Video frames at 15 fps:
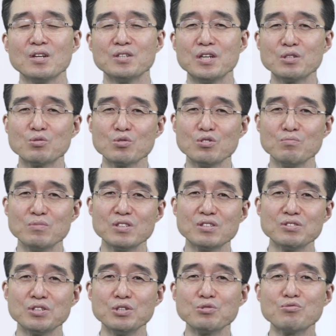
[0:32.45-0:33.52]
예수를
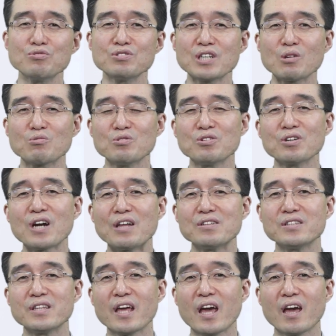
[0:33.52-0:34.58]
믿은 연수는 자꾸
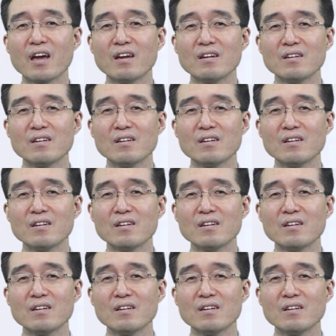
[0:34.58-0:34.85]
늘어가는데